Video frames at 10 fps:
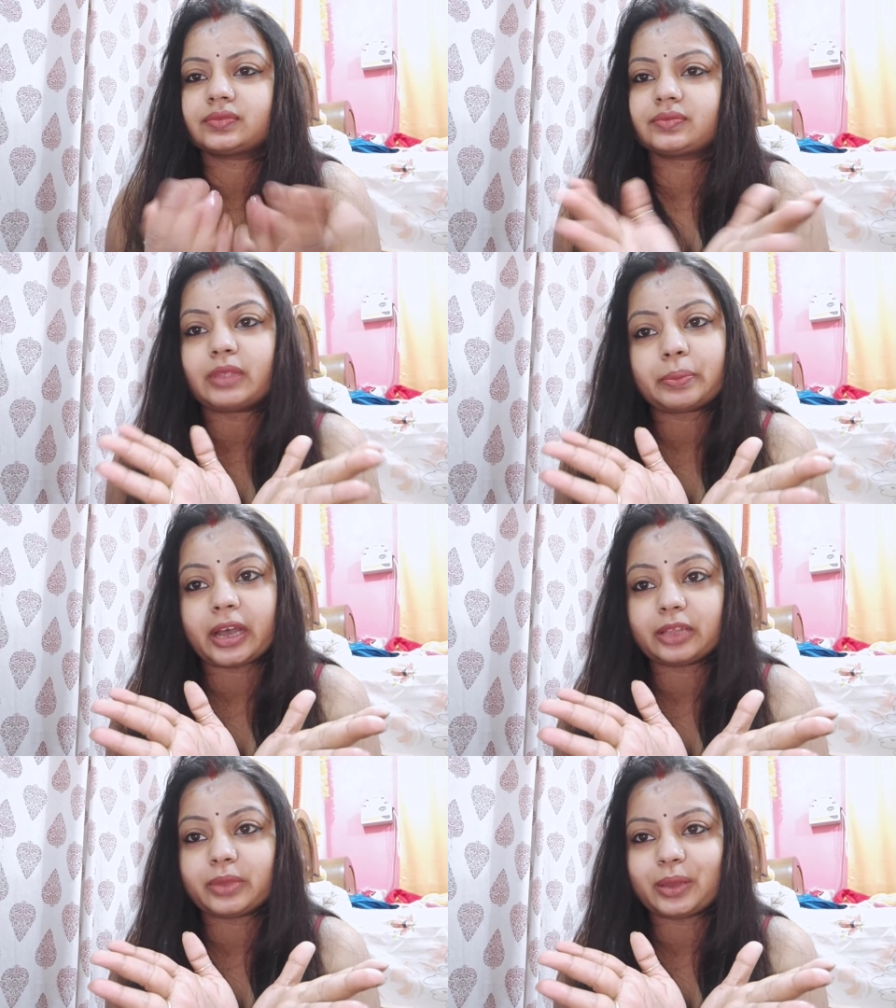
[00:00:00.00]
मैं
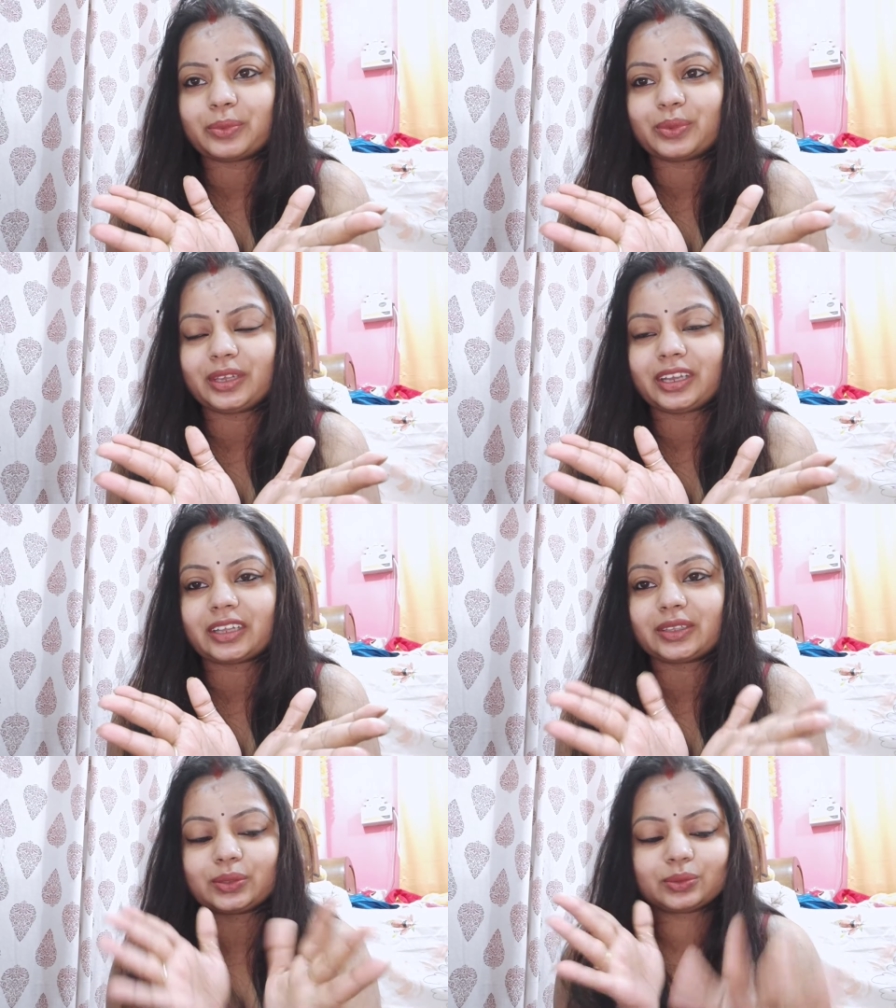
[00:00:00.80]
बाद में आपको
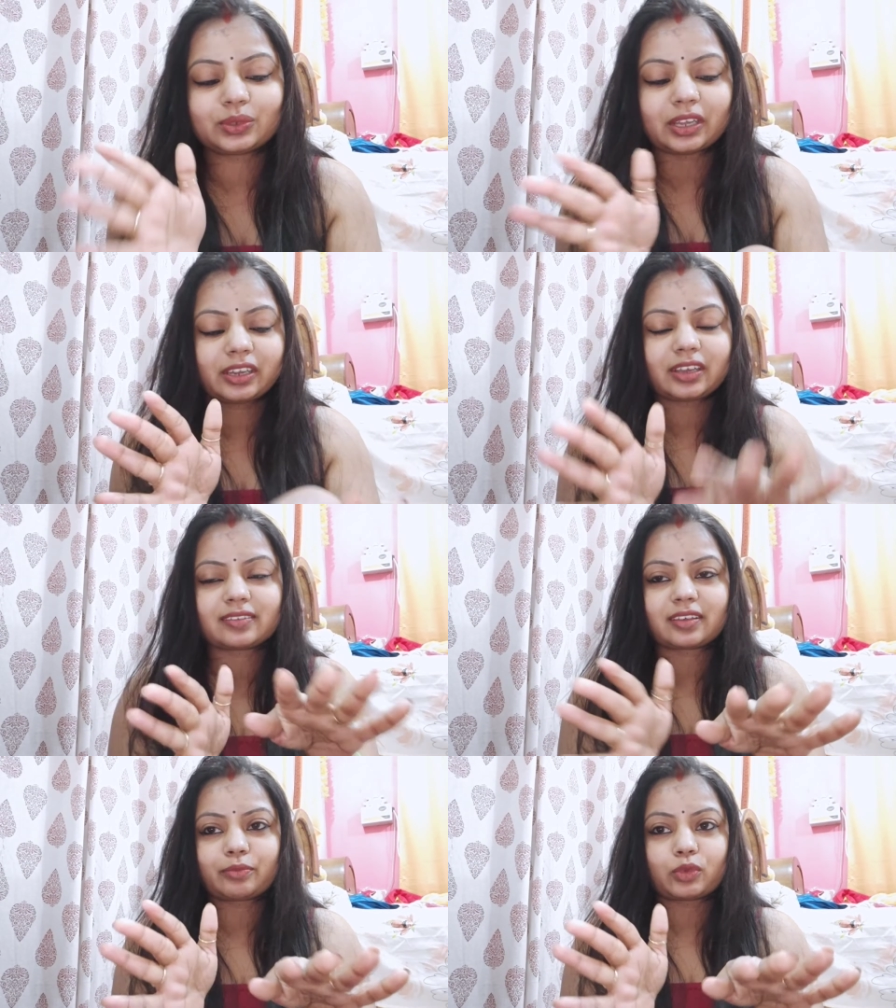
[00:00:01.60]
दिखाती हूँ हल्का
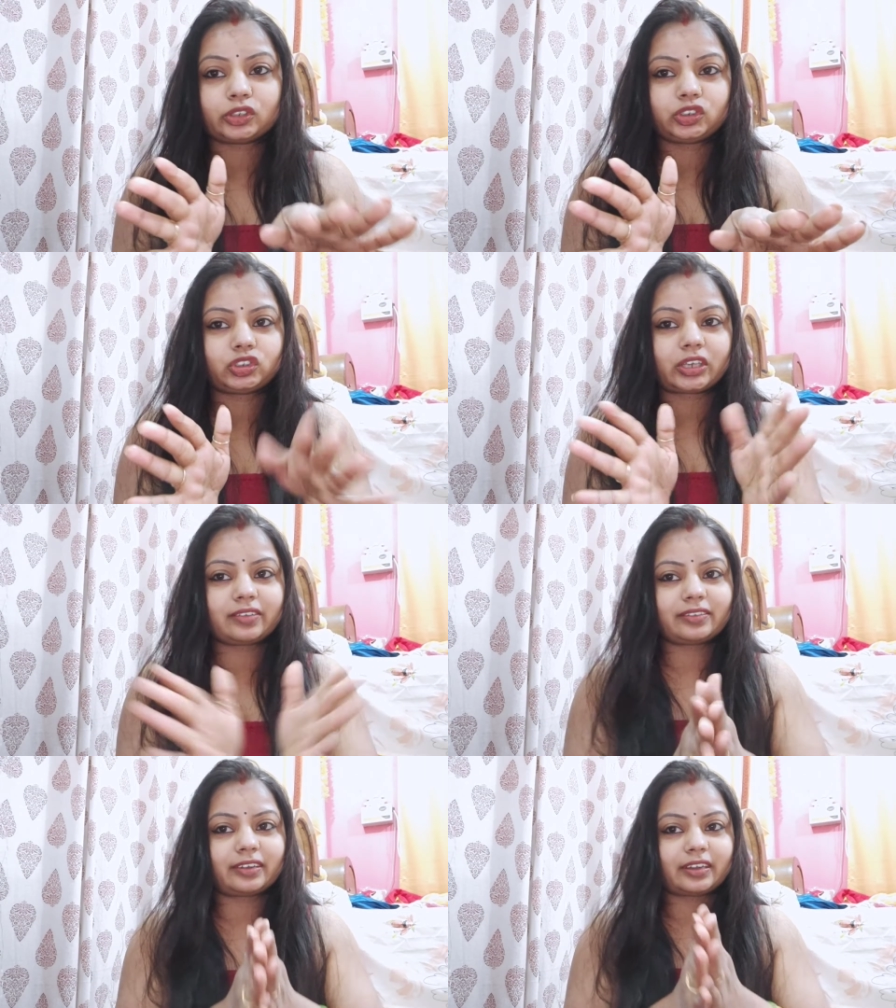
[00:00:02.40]
सा
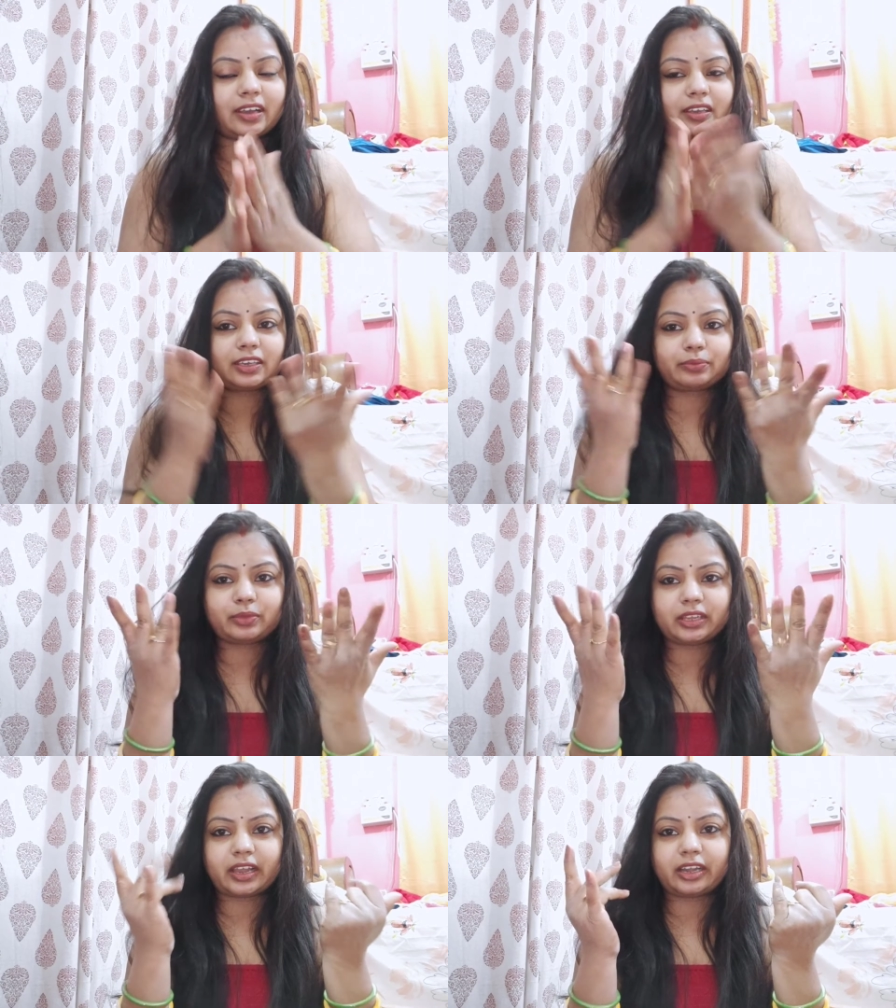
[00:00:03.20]
मॉइस्चराइजर लगा के
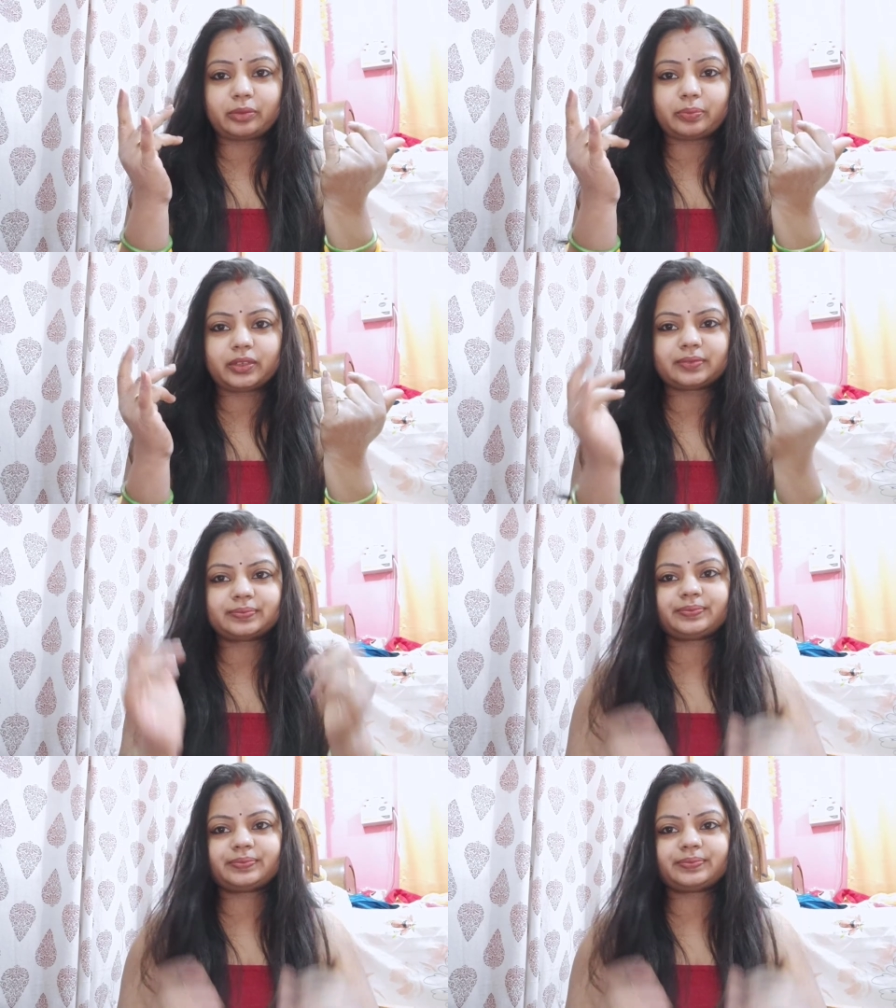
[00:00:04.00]
अपने हैंड पे